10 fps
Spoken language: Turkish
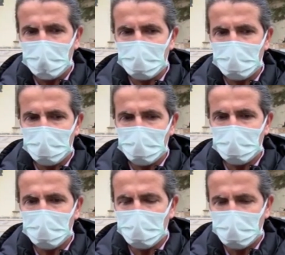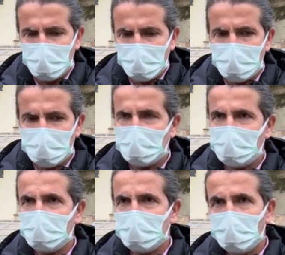E,
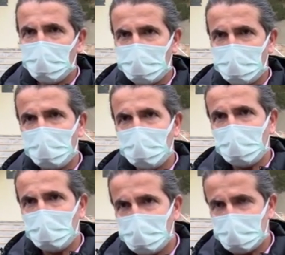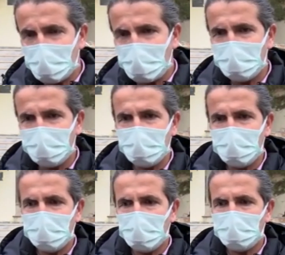28-29 yıldır e, sağlığın
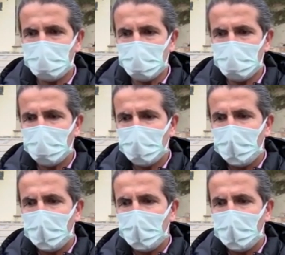içinde çalışıyorum.